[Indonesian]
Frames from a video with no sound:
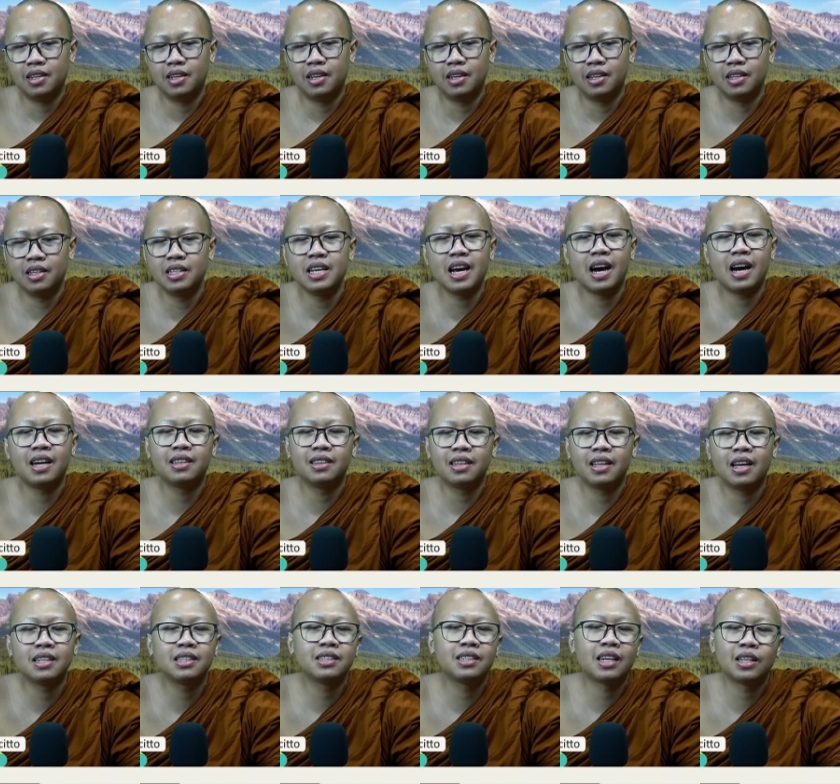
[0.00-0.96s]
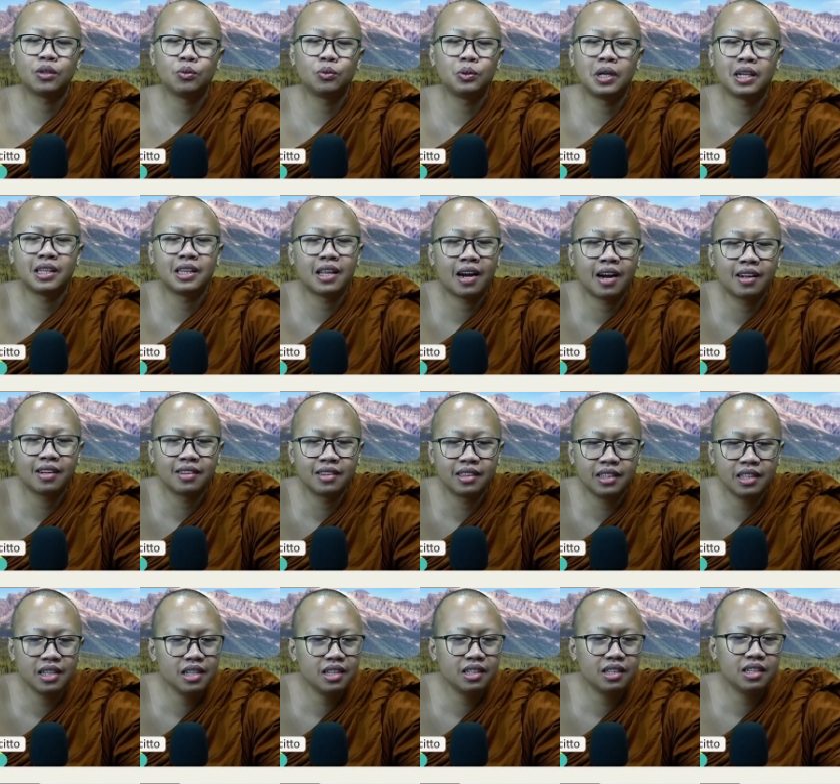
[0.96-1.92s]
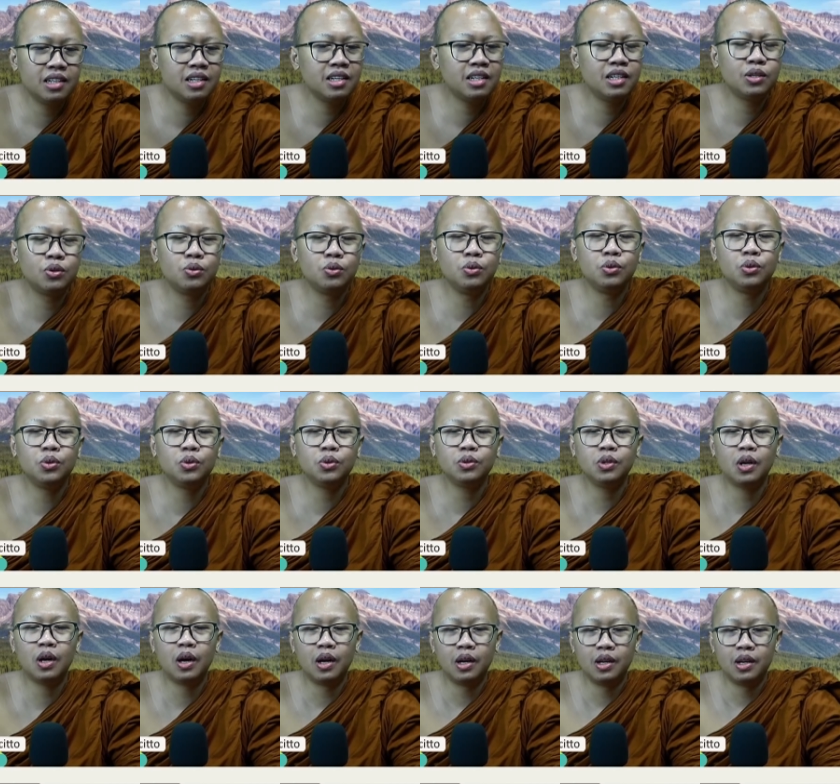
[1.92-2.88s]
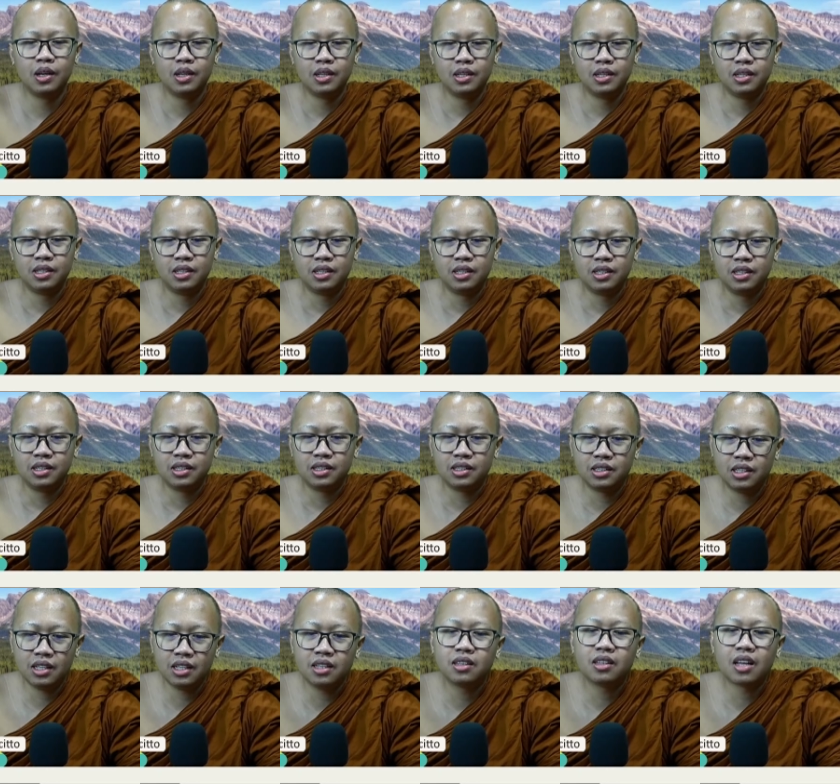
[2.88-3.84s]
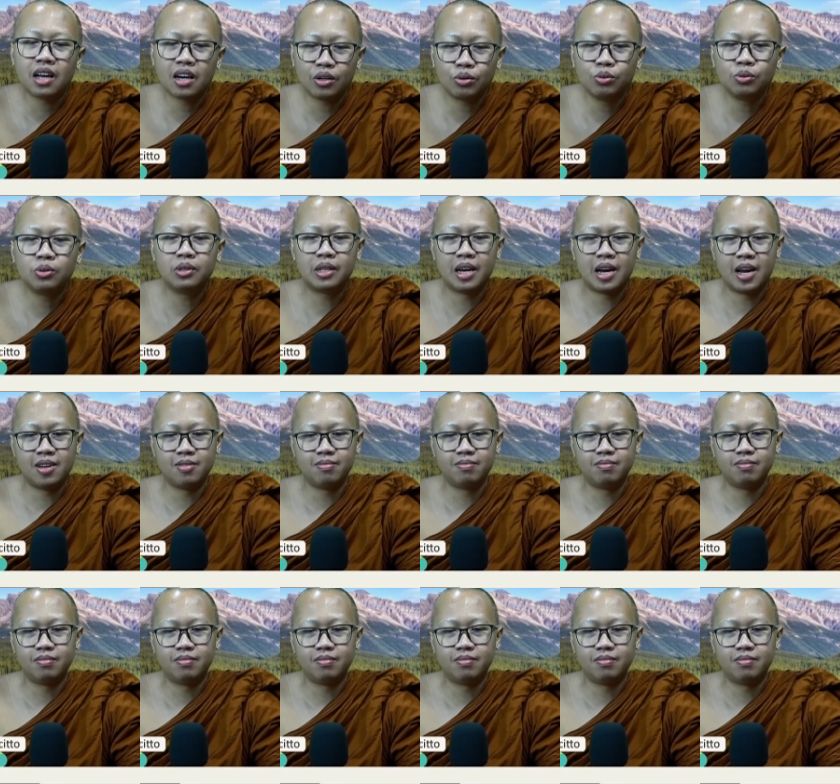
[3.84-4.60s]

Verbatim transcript: Di atas satu dataran tinggi di gunung Citakuta.